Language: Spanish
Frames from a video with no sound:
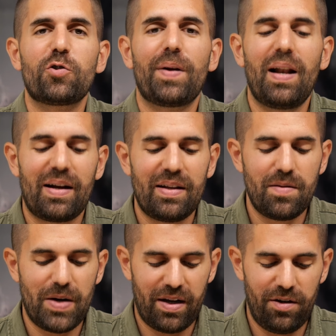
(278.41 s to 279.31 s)
sobre la calidad
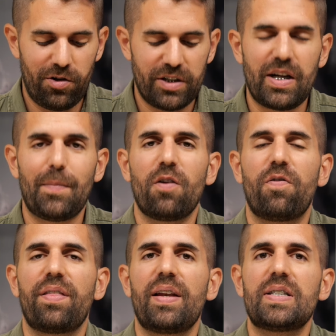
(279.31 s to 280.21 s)
de imagen ¿no? que es capaz de
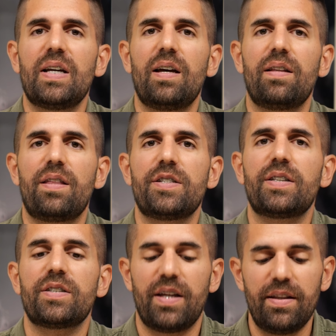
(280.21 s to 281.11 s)
ofrecer este
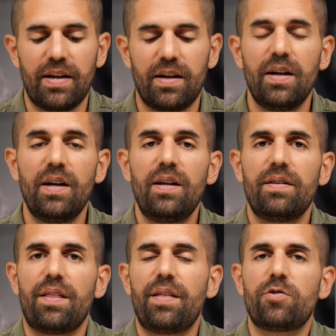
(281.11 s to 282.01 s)
1770,
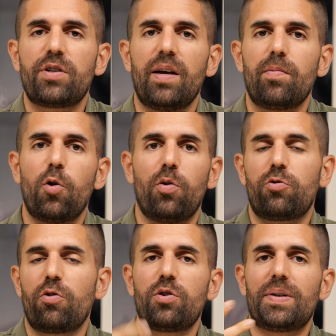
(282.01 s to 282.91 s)
deciros que bueno,
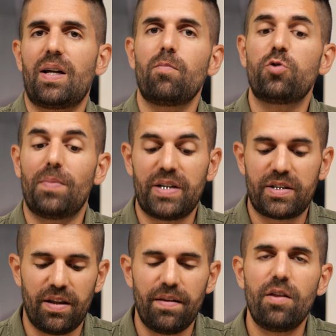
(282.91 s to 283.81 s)
todo esto va a estar mucho más
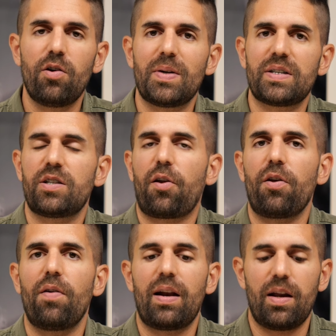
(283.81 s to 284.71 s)
extendido y más
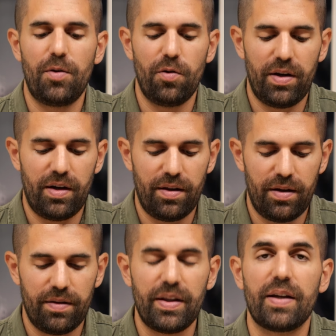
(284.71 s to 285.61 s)
desarrollado en la review
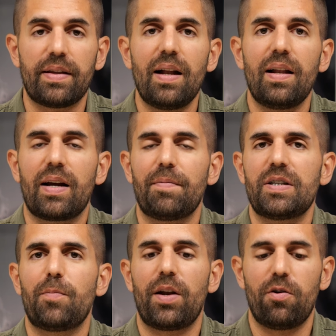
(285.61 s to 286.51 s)
eh, digital, en la que
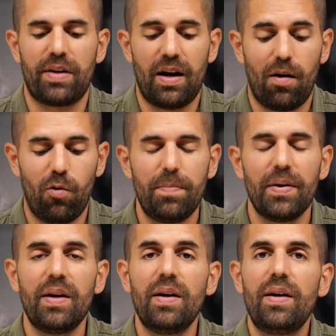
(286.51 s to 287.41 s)
vais a poder encontrar en la web.
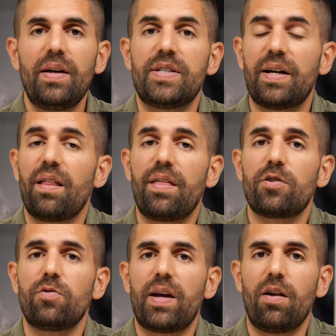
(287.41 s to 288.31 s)
Y sí que deciros ¿no?